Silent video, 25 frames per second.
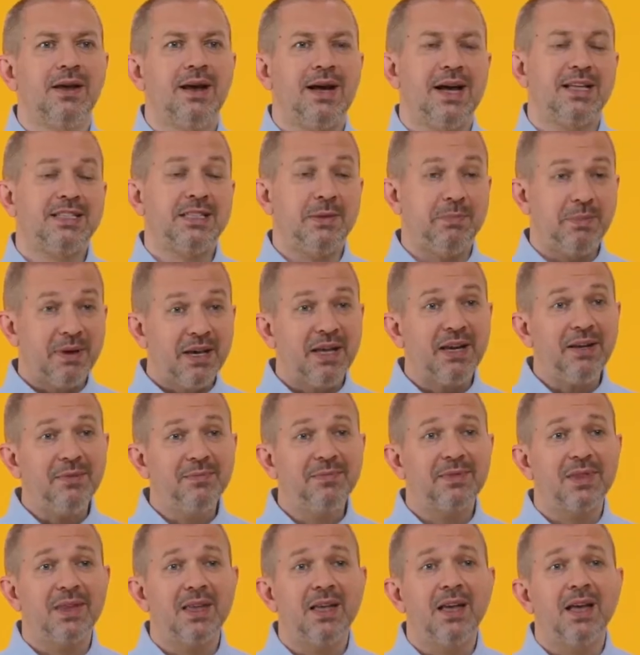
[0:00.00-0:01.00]
А
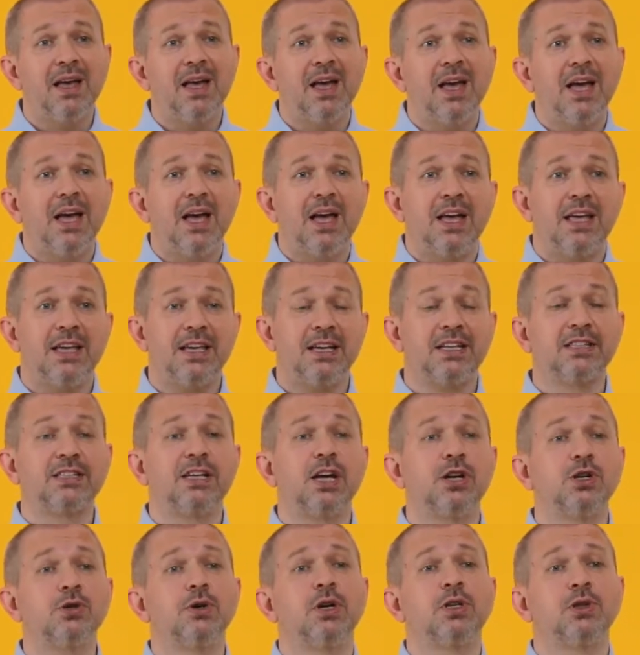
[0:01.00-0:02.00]
теперь я
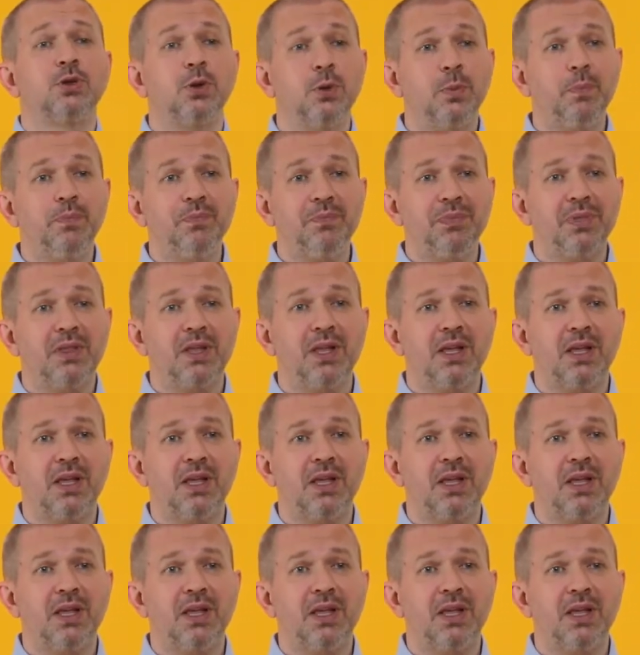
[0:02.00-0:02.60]
расскажу о том,